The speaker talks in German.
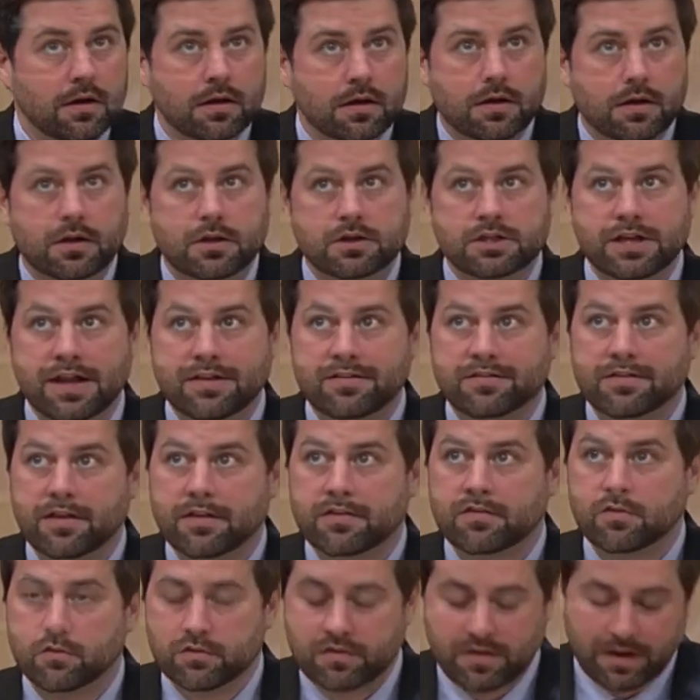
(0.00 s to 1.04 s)

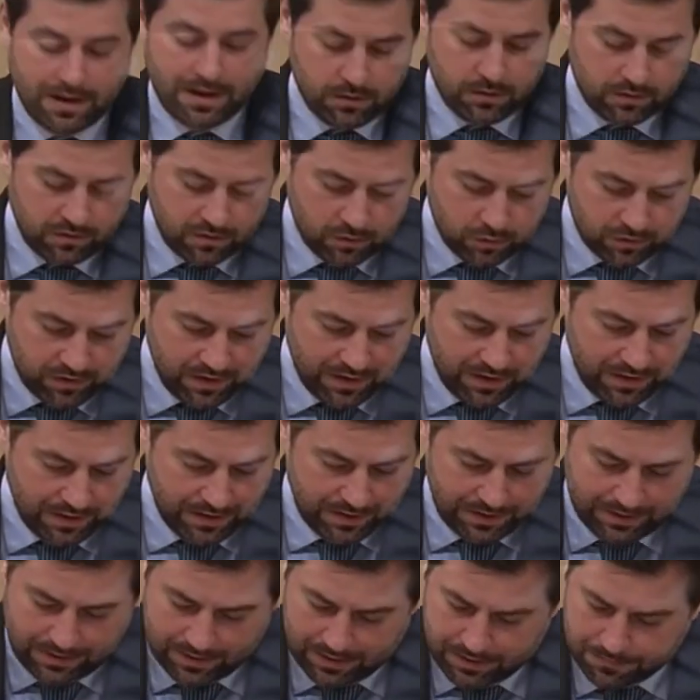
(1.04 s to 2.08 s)
Geschätzte Zuseherinnen und Zuseher,
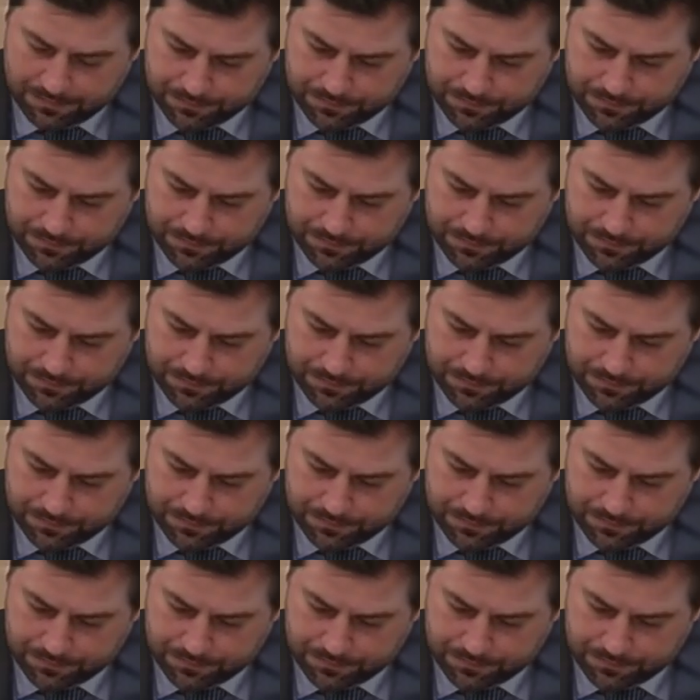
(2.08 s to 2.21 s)
ich äh,